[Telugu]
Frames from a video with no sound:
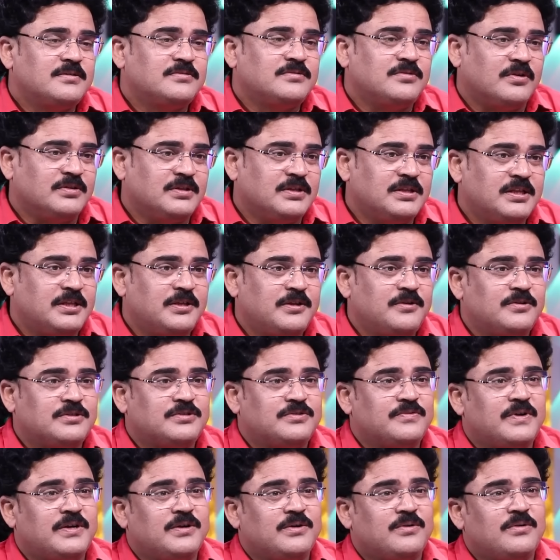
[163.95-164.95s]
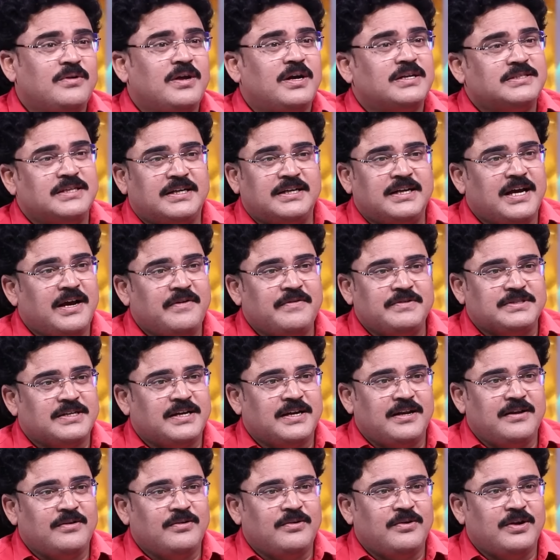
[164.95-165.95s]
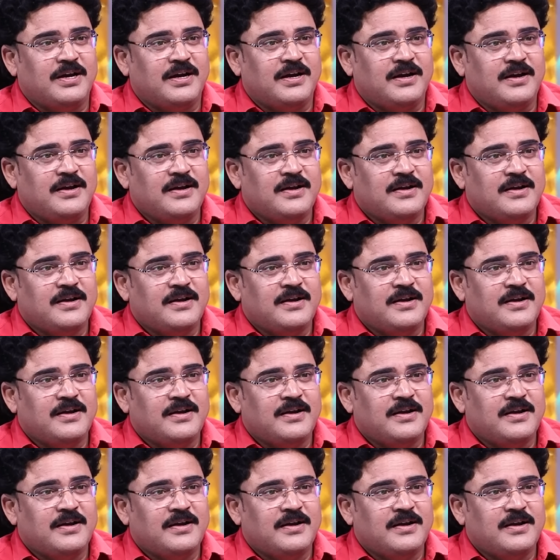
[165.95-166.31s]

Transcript: స్వాతంత్ర దినోత్సవ వేడుకలు ఆ జెండా ఆవిష్కరణలు కూడా